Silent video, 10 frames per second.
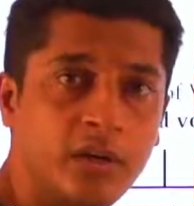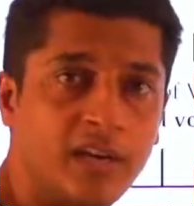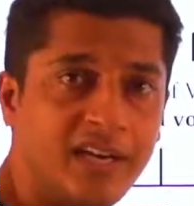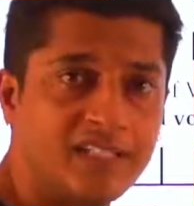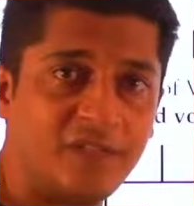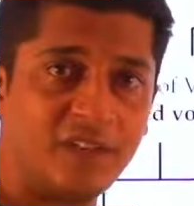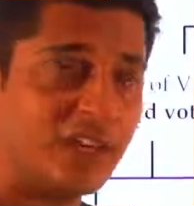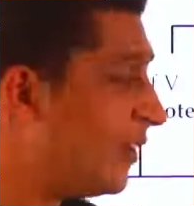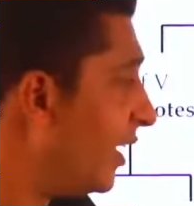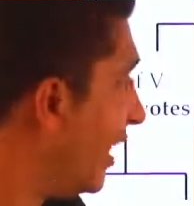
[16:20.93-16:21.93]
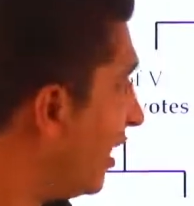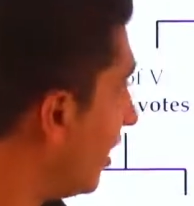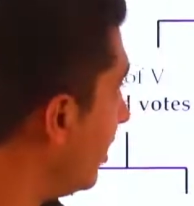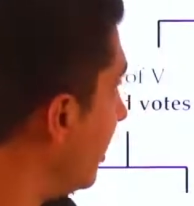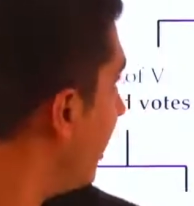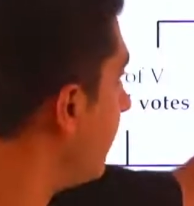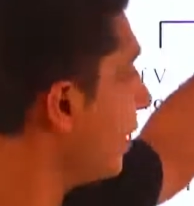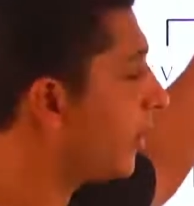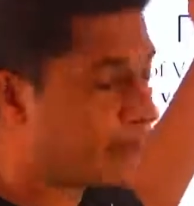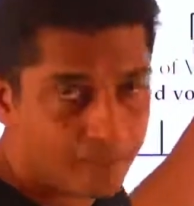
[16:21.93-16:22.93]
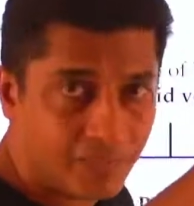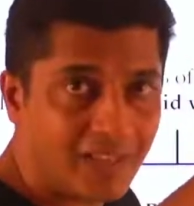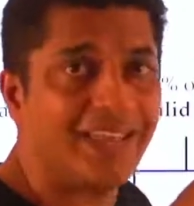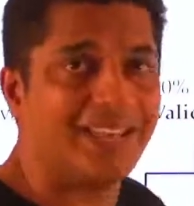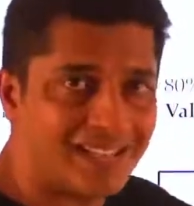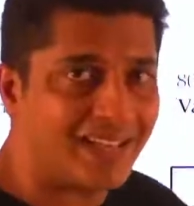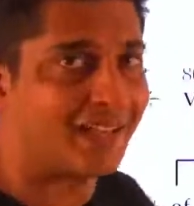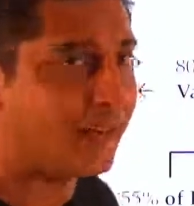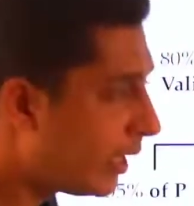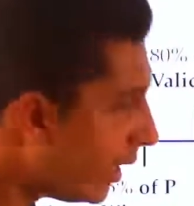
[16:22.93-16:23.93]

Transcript: ऐसे फटाफट क्या कर दिया आपने एग्जैक्टली